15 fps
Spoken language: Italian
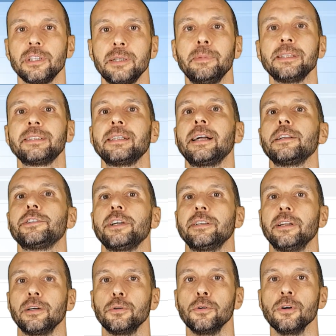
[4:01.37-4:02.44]
Ti basterà
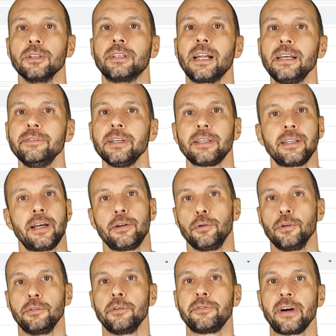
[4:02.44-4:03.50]
accedere a Google Drive e creare un
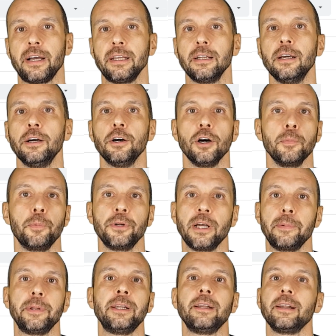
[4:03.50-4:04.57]
nuovo file, oppure
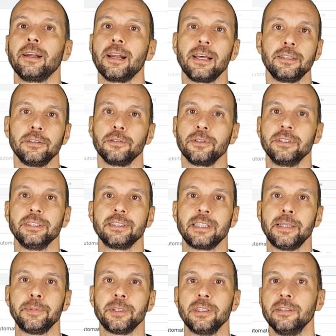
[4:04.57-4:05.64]
aprire l'editor di
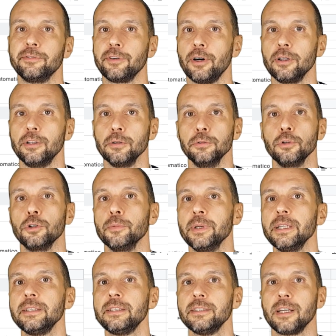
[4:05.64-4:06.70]
script di foglio o
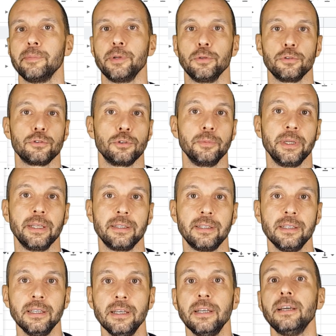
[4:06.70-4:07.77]
documenti dal menu
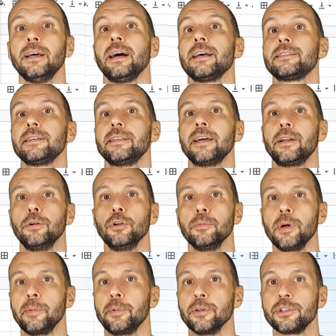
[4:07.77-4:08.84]
strumenti, assegnare un nome
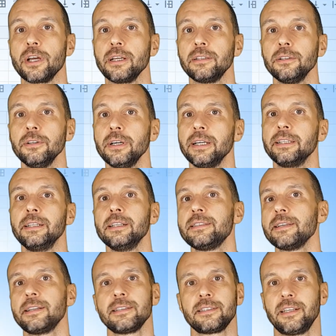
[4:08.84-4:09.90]
al progetto ed
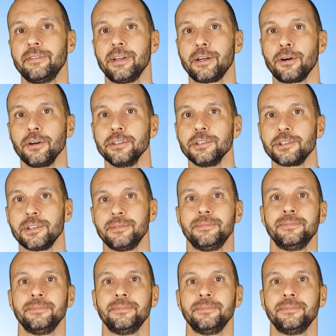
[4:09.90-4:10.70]
iniziare a scrivere codice.